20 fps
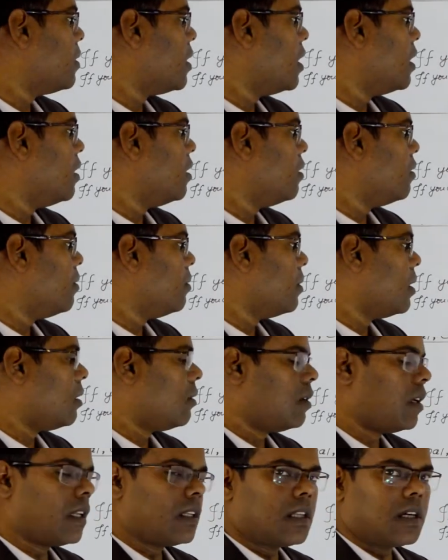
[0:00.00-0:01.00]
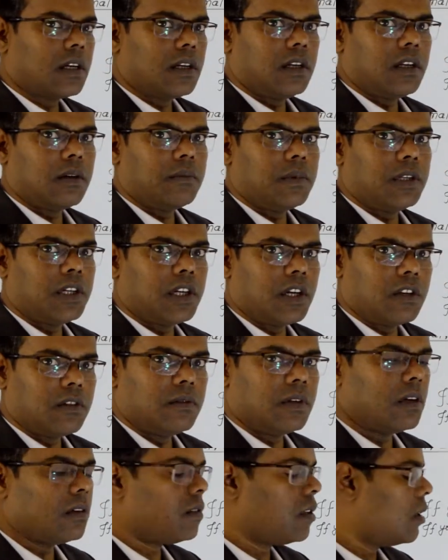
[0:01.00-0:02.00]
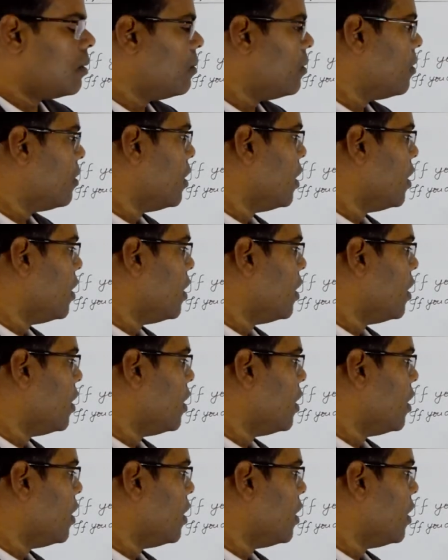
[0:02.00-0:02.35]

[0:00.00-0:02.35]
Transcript: ফাইন তুমি ভালো না থাকলে আমি কেন ভালো থাকবো